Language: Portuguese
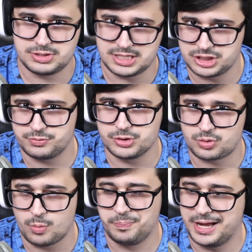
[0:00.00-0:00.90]
se a gente
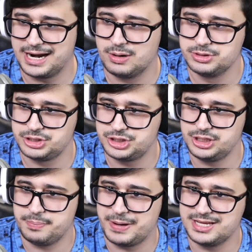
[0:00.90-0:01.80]
fosse comparar hoje em
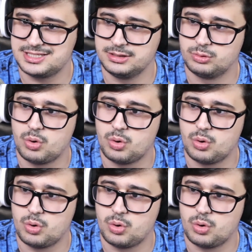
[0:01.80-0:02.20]
dia, é parecido